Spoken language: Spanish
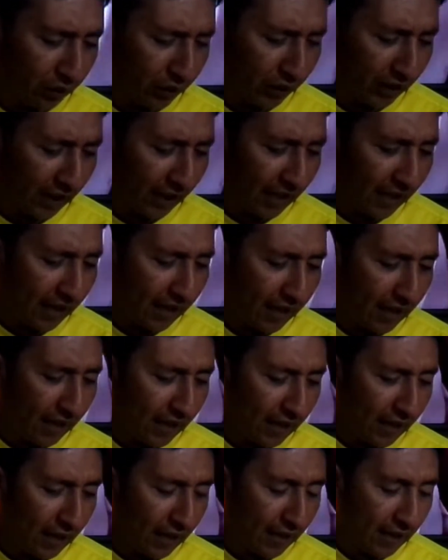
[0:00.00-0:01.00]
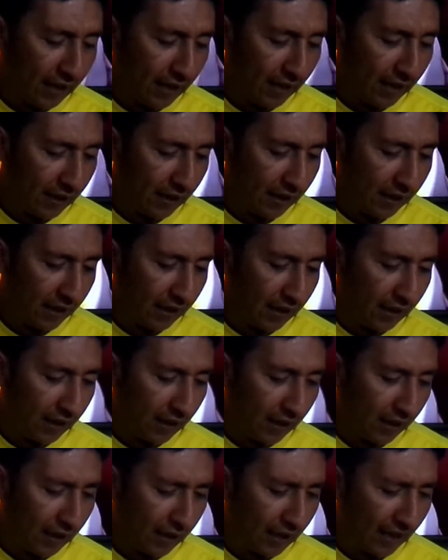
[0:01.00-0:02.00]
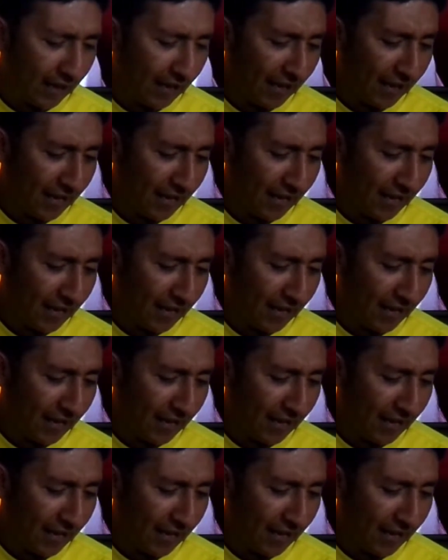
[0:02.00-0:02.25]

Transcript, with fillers: ¿qué, eh, ¿qué